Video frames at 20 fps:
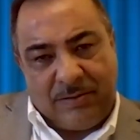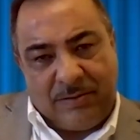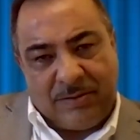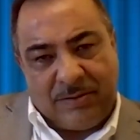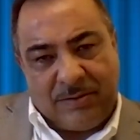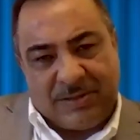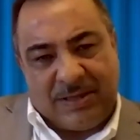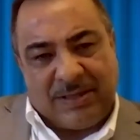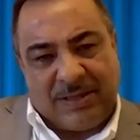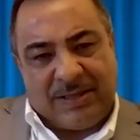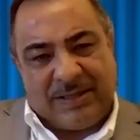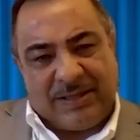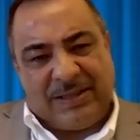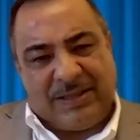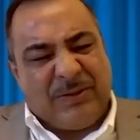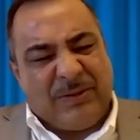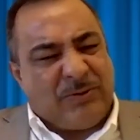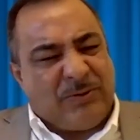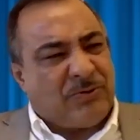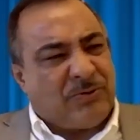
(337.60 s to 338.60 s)
O sea, de
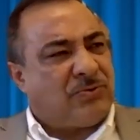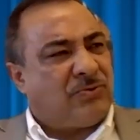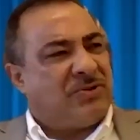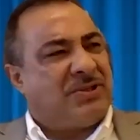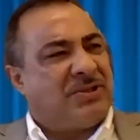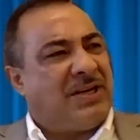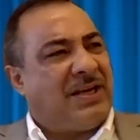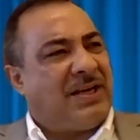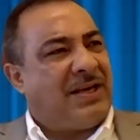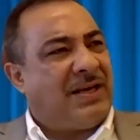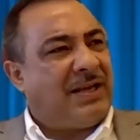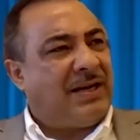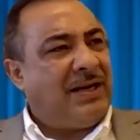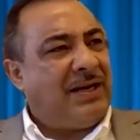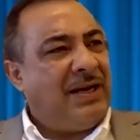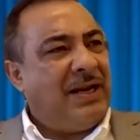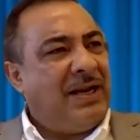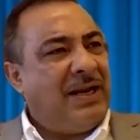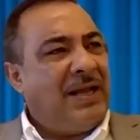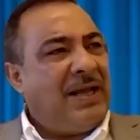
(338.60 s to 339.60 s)
tanto
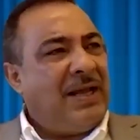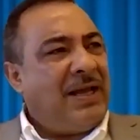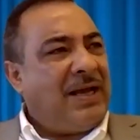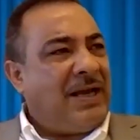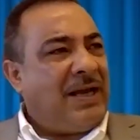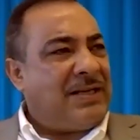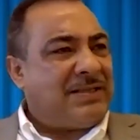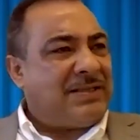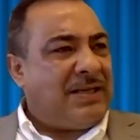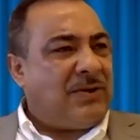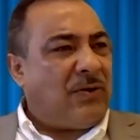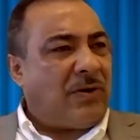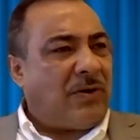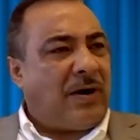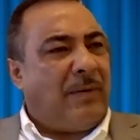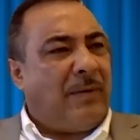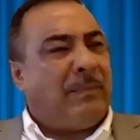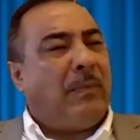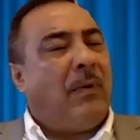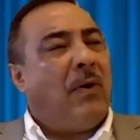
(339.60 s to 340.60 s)
escuchar, al señor
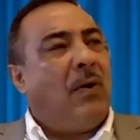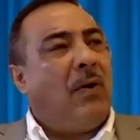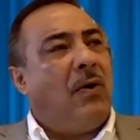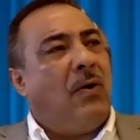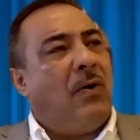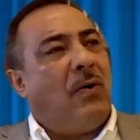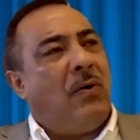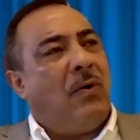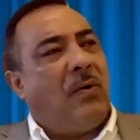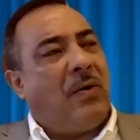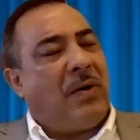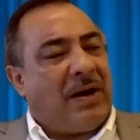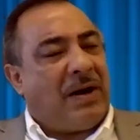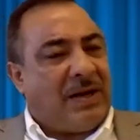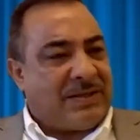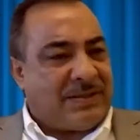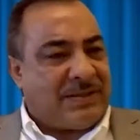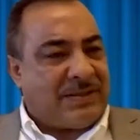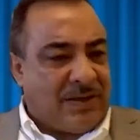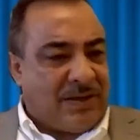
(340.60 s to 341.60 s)
Ramón, a
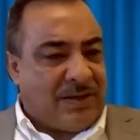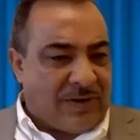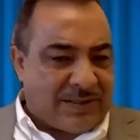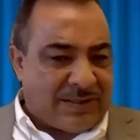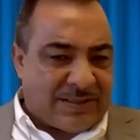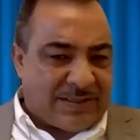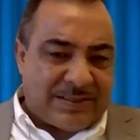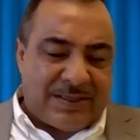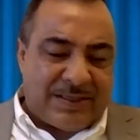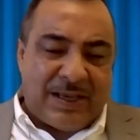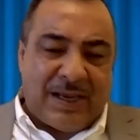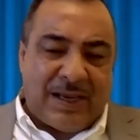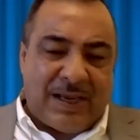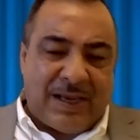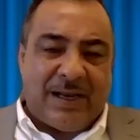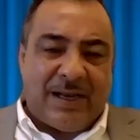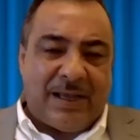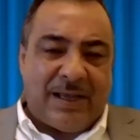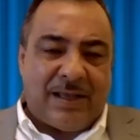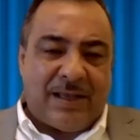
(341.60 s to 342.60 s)
la señora
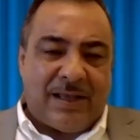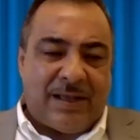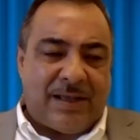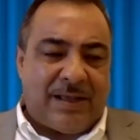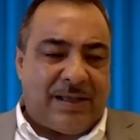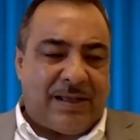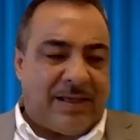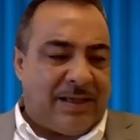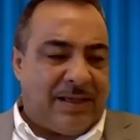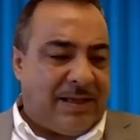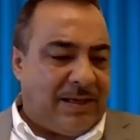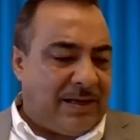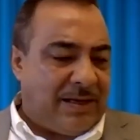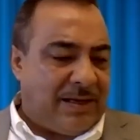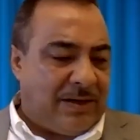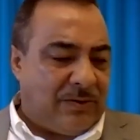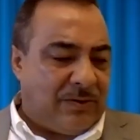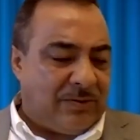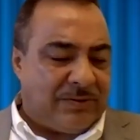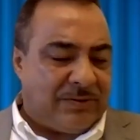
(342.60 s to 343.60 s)
Cecilia y a
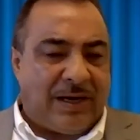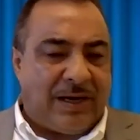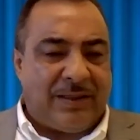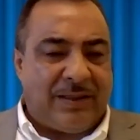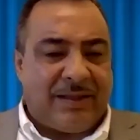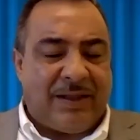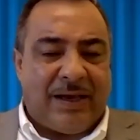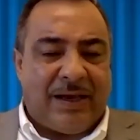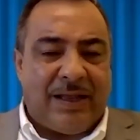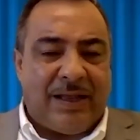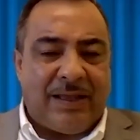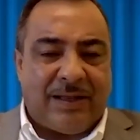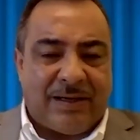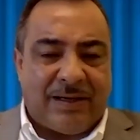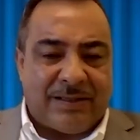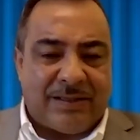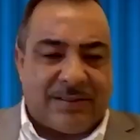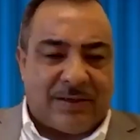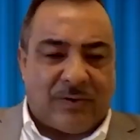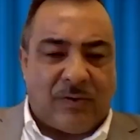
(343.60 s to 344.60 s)
los grandes
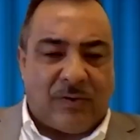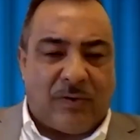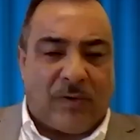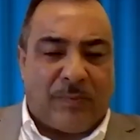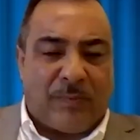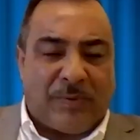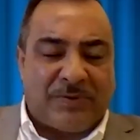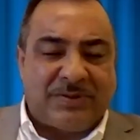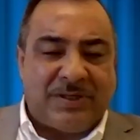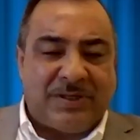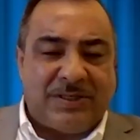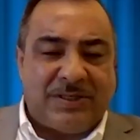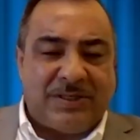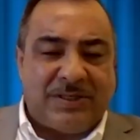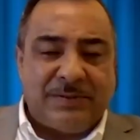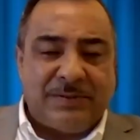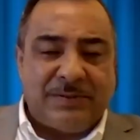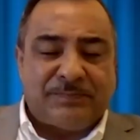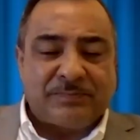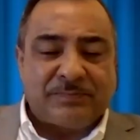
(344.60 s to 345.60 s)
líderes de Royal Prestige.
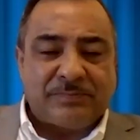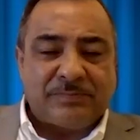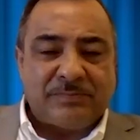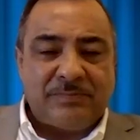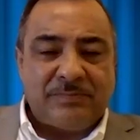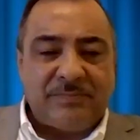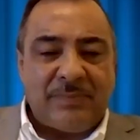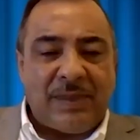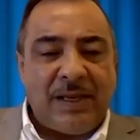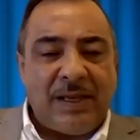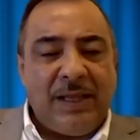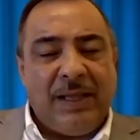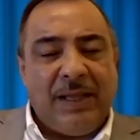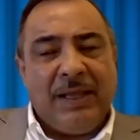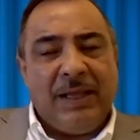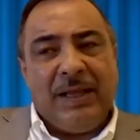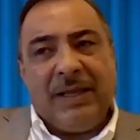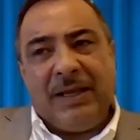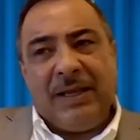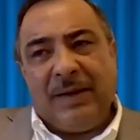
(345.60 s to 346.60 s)

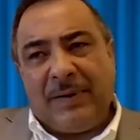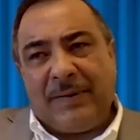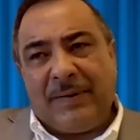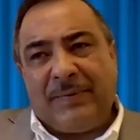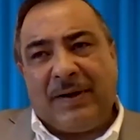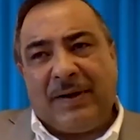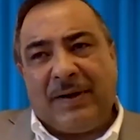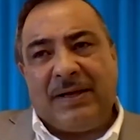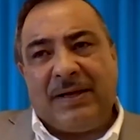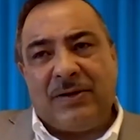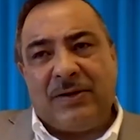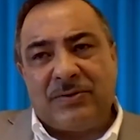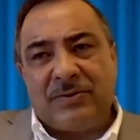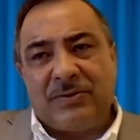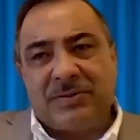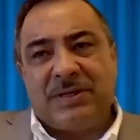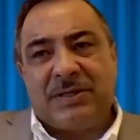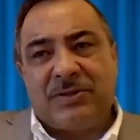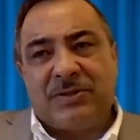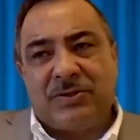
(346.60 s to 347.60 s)
Y hablaban
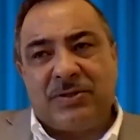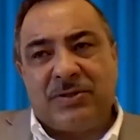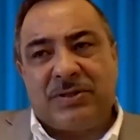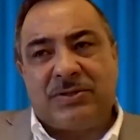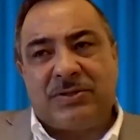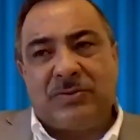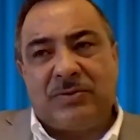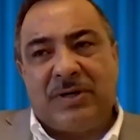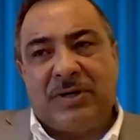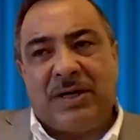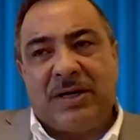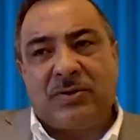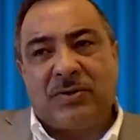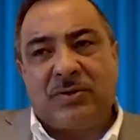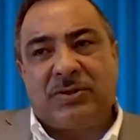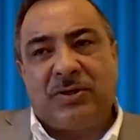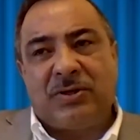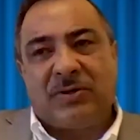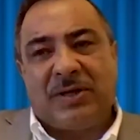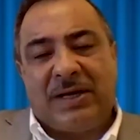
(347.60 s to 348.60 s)
ellos, esto es un
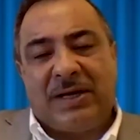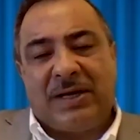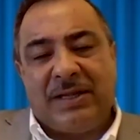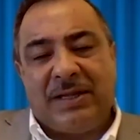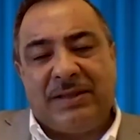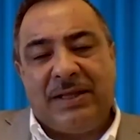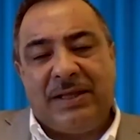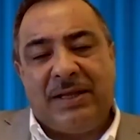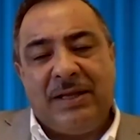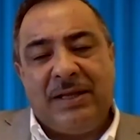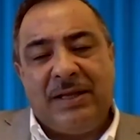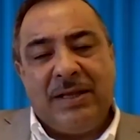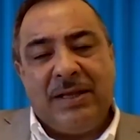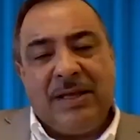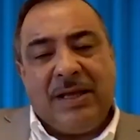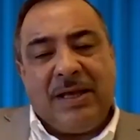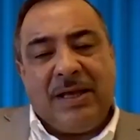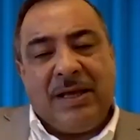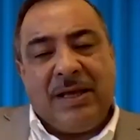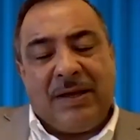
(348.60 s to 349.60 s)
negocio de gente.
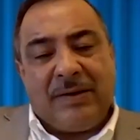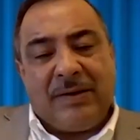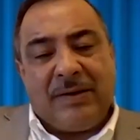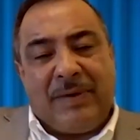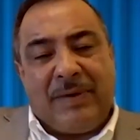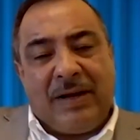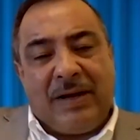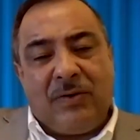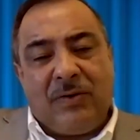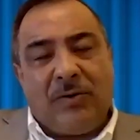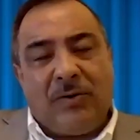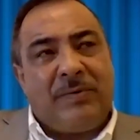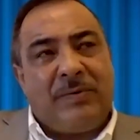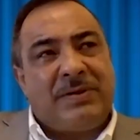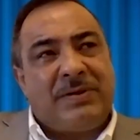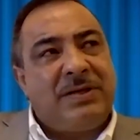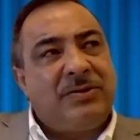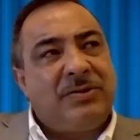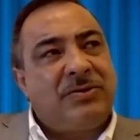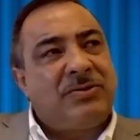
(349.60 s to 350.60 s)
En
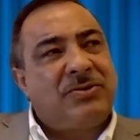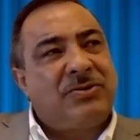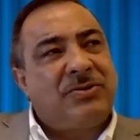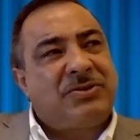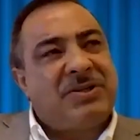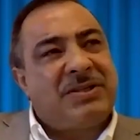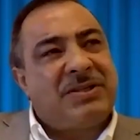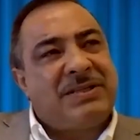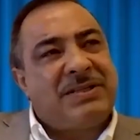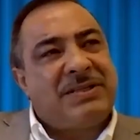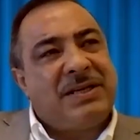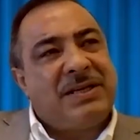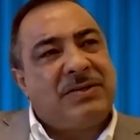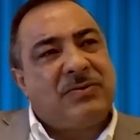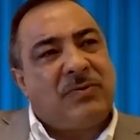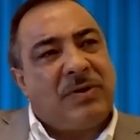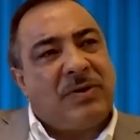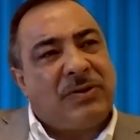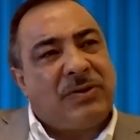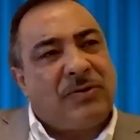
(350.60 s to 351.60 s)
1986,
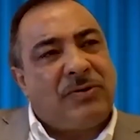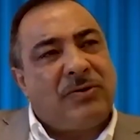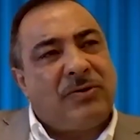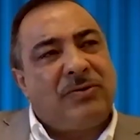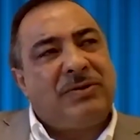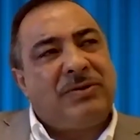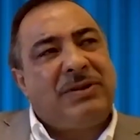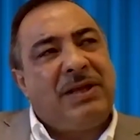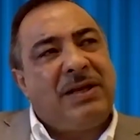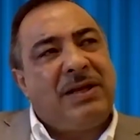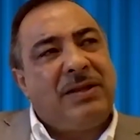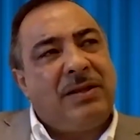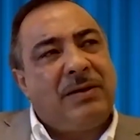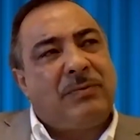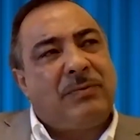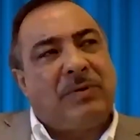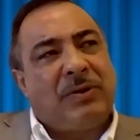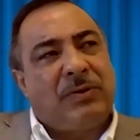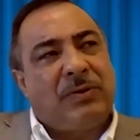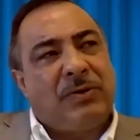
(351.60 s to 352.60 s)
cuando yo, entiendo,
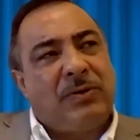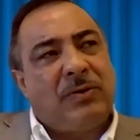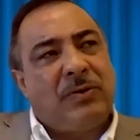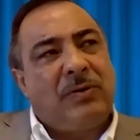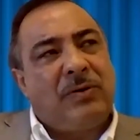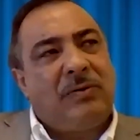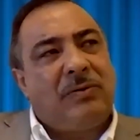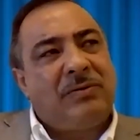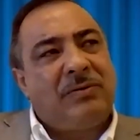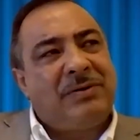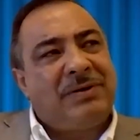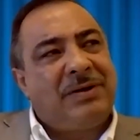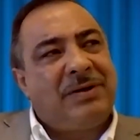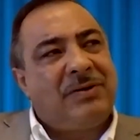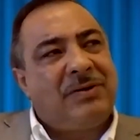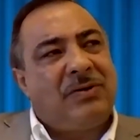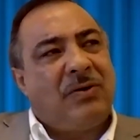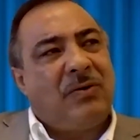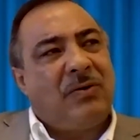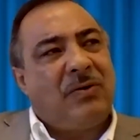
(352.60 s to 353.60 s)
cuando yo
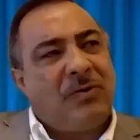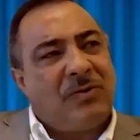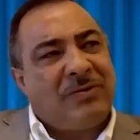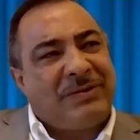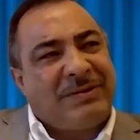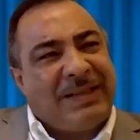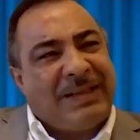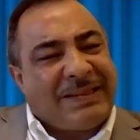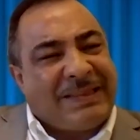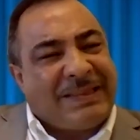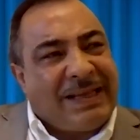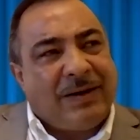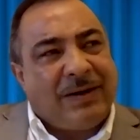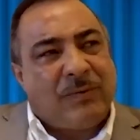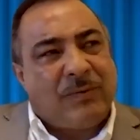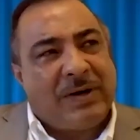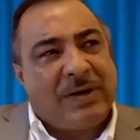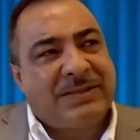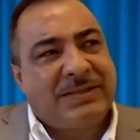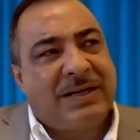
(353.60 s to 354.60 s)
logro entender
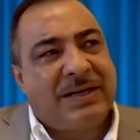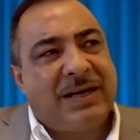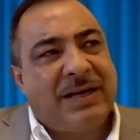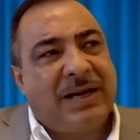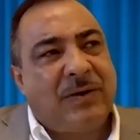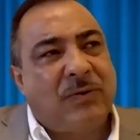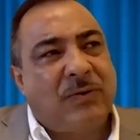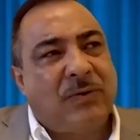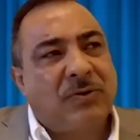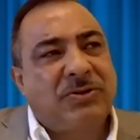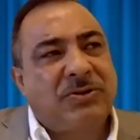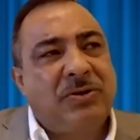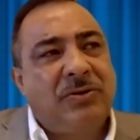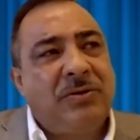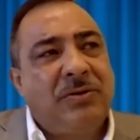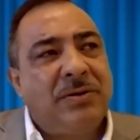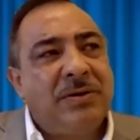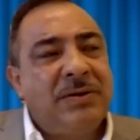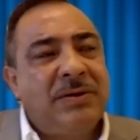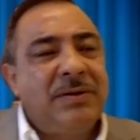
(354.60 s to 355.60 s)
cuál es el negocio,
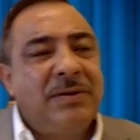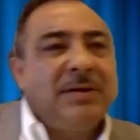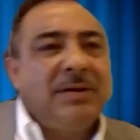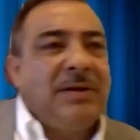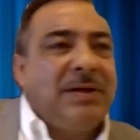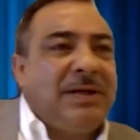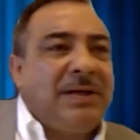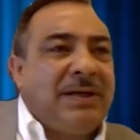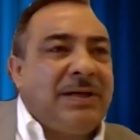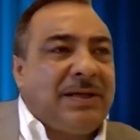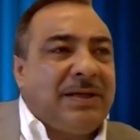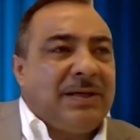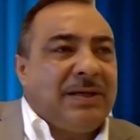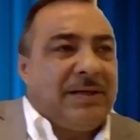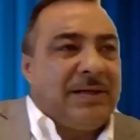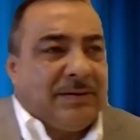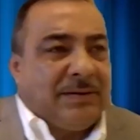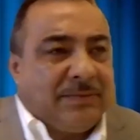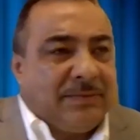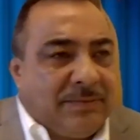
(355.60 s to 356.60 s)

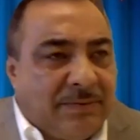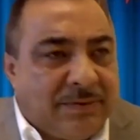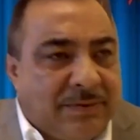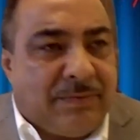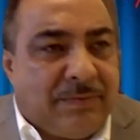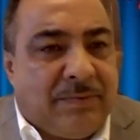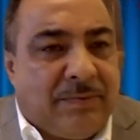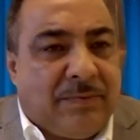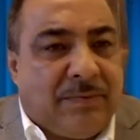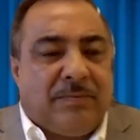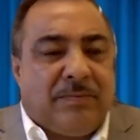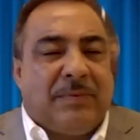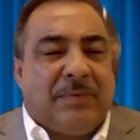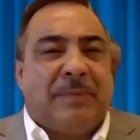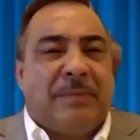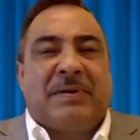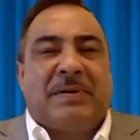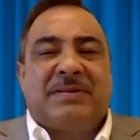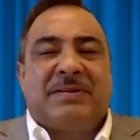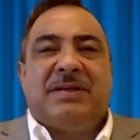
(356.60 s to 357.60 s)
eh, me
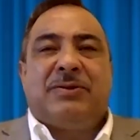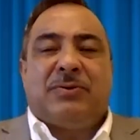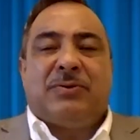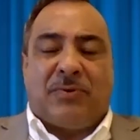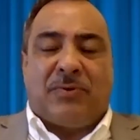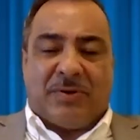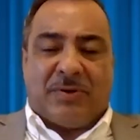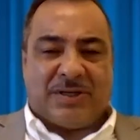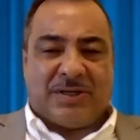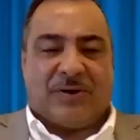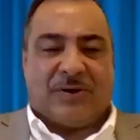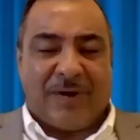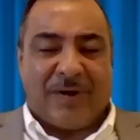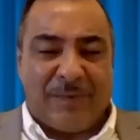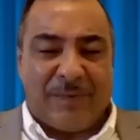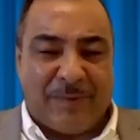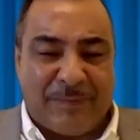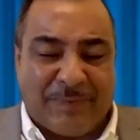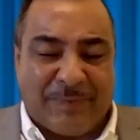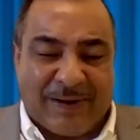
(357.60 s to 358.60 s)
presento con el señor
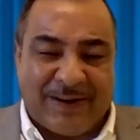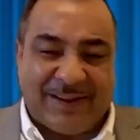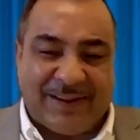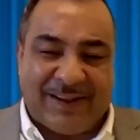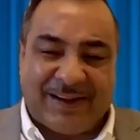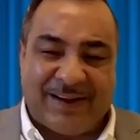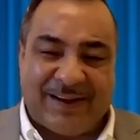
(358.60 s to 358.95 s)
Ramón Parada.